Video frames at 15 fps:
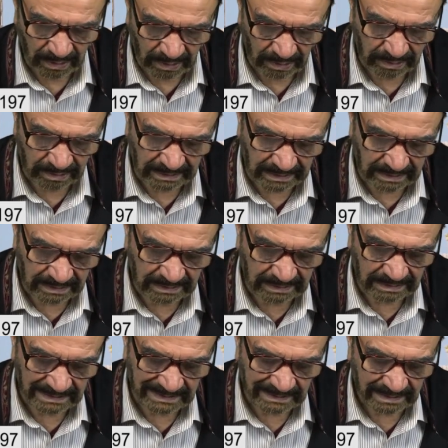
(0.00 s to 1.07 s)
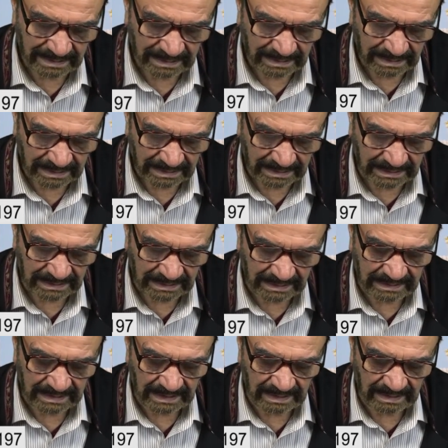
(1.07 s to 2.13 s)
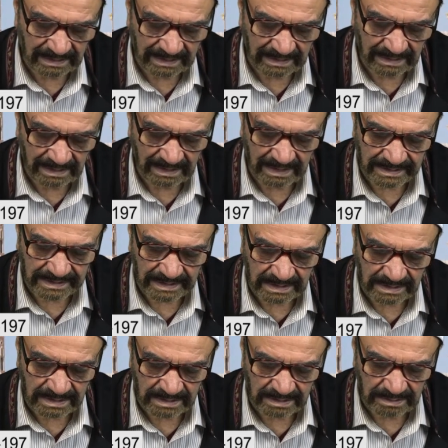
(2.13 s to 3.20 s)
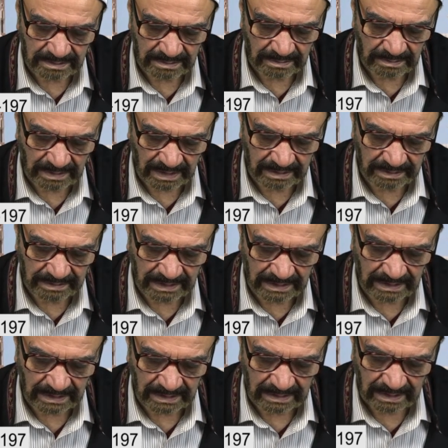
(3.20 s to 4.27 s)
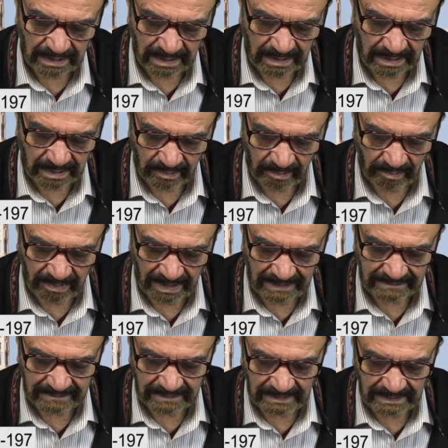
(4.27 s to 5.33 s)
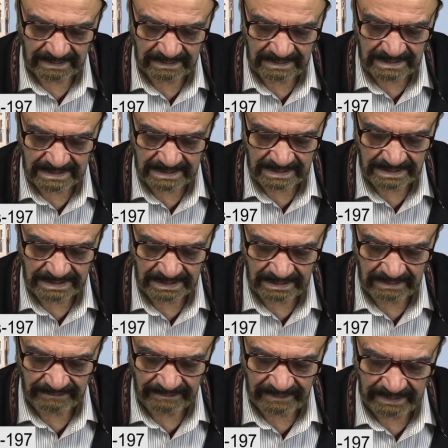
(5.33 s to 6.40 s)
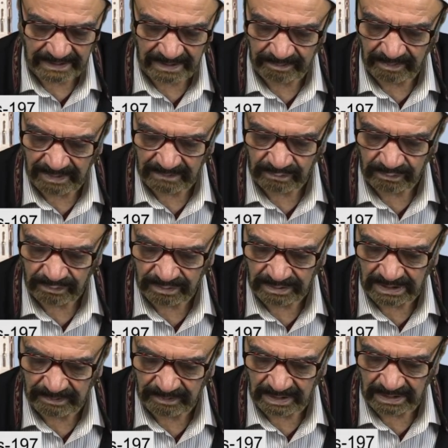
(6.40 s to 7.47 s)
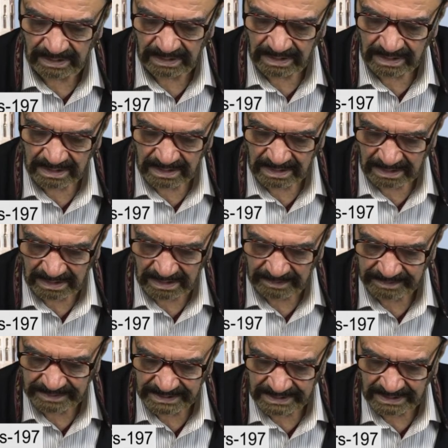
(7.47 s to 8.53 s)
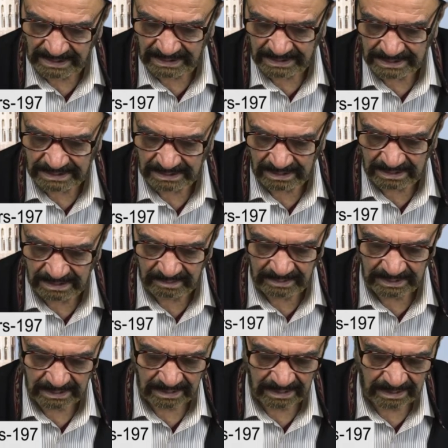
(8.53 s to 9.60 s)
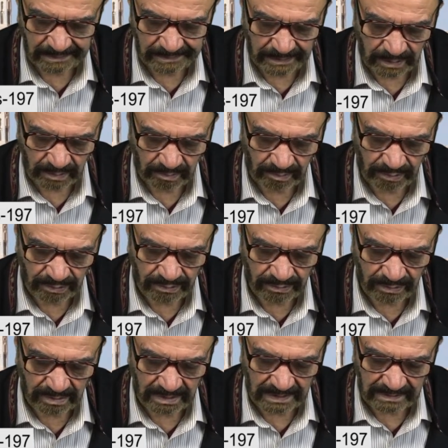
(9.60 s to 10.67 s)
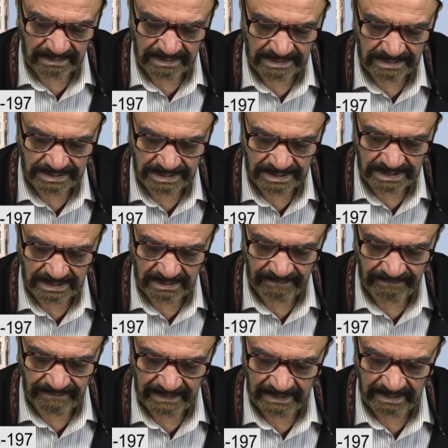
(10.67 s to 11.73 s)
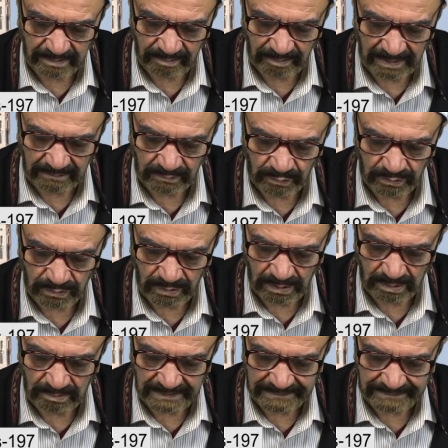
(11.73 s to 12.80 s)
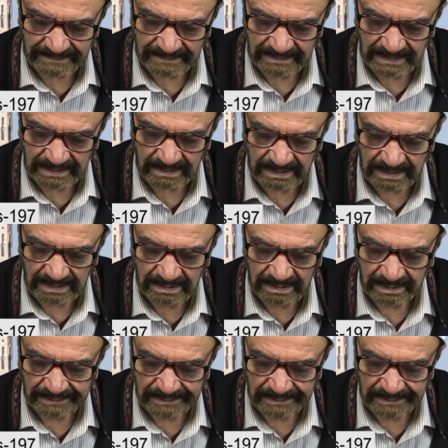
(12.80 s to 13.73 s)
Onların kriterleri esas alınarak bazı hadisi şeriflere mevzu demek kapısı açıldı mı? Bütün hadisi şeriflerin mevzu olması derhal